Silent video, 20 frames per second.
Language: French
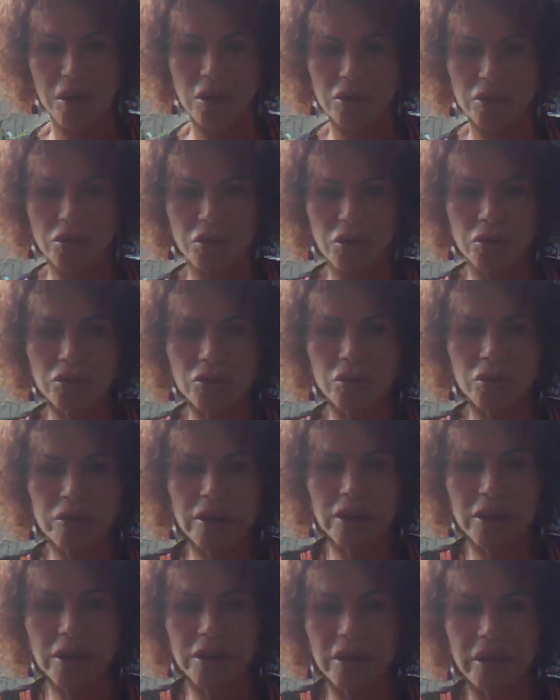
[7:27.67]
Notre
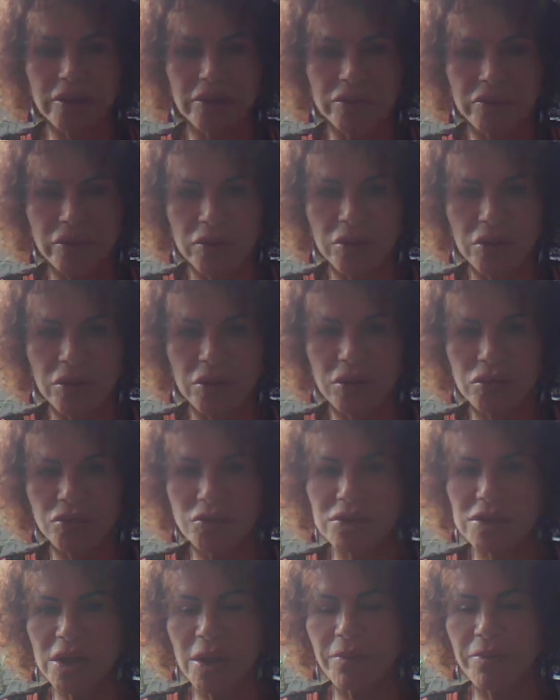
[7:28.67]
Créateur
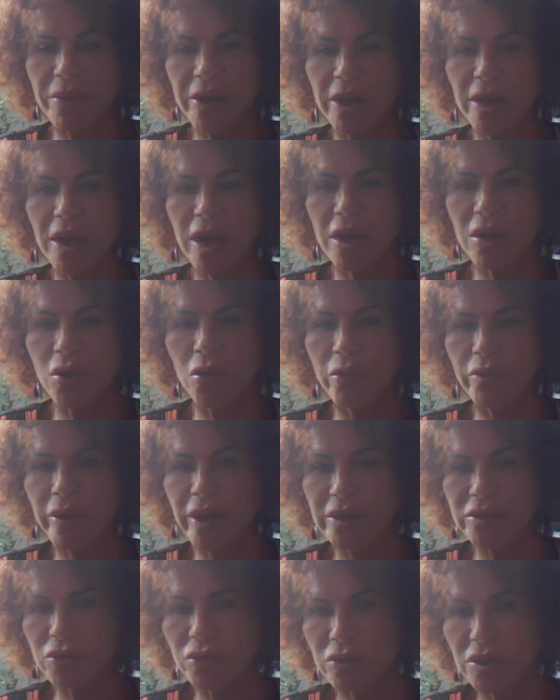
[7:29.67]
nous appelle à
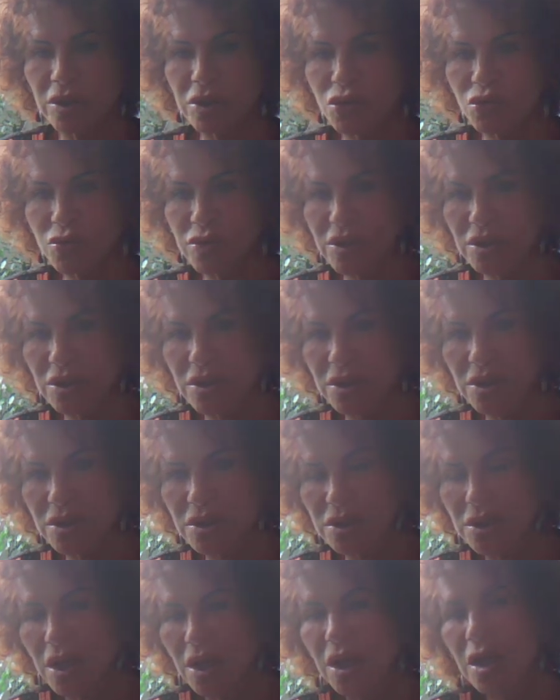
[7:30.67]
combattre
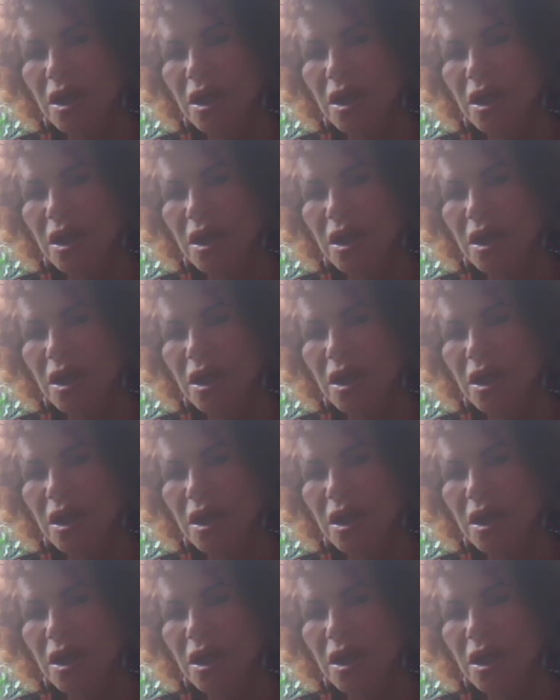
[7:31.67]
l'injustice